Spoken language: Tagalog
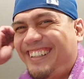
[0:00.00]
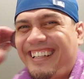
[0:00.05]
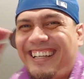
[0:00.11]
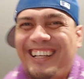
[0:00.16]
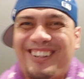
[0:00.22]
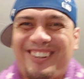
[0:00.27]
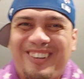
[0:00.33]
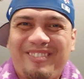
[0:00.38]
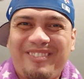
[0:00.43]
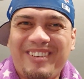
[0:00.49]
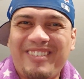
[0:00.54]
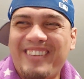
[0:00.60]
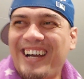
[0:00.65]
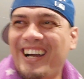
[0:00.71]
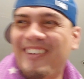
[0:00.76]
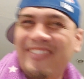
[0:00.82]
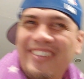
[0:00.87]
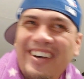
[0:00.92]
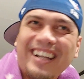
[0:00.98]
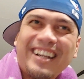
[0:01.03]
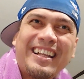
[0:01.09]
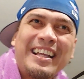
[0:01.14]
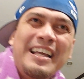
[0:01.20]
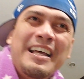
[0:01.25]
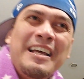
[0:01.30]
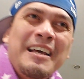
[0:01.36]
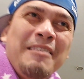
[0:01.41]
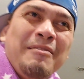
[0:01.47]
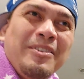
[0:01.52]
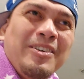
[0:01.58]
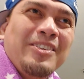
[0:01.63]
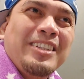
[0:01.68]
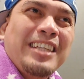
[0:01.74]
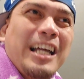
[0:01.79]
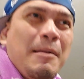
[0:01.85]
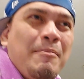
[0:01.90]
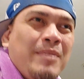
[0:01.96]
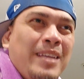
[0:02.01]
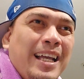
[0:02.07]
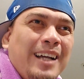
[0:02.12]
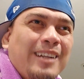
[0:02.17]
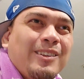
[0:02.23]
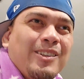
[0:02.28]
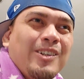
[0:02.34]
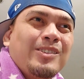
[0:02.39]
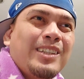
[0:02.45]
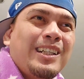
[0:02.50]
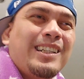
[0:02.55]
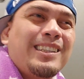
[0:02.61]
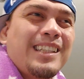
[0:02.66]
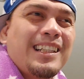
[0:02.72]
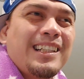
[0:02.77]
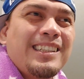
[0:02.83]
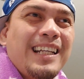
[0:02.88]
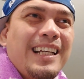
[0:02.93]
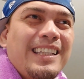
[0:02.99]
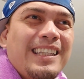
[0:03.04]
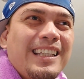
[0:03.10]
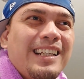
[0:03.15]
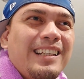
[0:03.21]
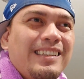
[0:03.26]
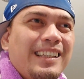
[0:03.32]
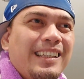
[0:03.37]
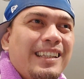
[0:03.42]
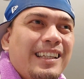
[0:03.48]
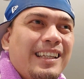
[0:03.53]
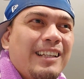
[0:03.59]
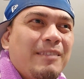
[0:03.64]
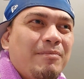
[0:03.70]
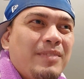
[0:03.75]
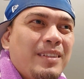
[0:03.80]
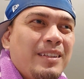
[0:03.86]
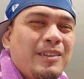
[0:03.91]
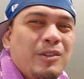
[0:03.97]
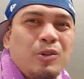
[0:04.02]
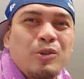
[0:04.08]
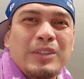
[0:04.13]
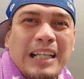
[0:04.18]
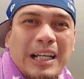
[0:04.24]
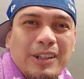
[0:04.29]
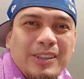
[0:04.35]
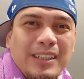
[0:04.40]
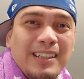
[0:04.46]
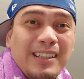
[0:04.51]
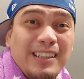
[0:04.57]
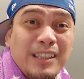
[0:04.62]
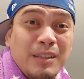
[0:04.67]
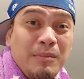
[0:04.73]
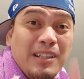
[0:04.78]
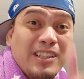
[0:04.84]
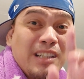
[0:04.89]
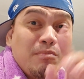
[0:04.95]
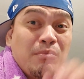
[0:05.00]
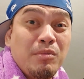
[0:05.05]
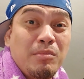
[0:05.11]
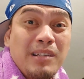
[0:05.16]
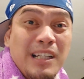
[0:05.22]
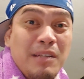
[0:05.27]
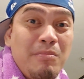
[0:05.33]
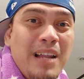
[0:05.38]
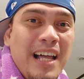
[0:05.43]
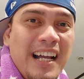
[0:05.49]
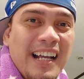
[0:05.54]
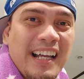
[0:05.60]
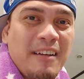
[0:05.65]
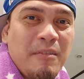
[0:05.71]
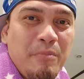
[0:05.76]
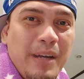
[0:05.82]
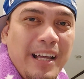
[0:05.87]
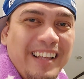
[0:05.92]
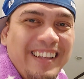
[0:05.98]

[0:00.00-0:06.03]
Ito pa mga par. Puta, ang total sales ata ng ticket, 2,000 kasi may isang bumili, vlogger pa.